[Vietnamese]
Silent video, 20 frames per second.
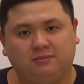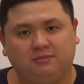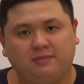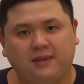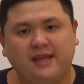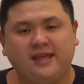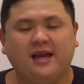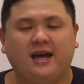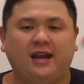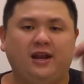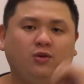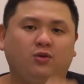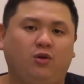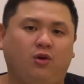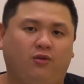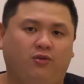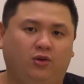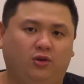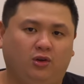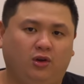Bây giờ nếu
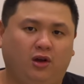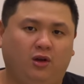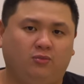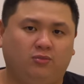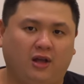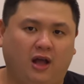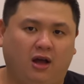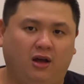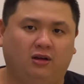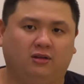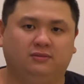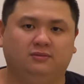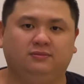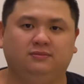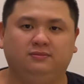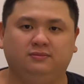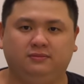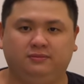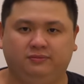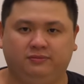Google Photo không còn
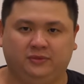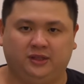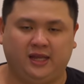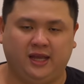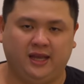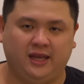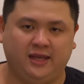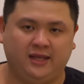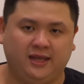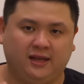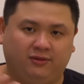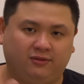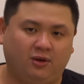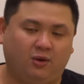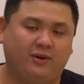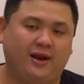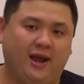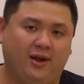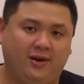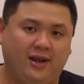thì dịch
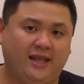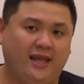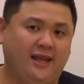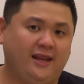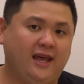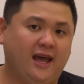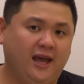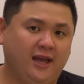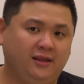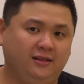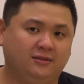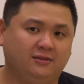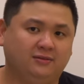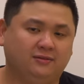vụ nào để thay thế?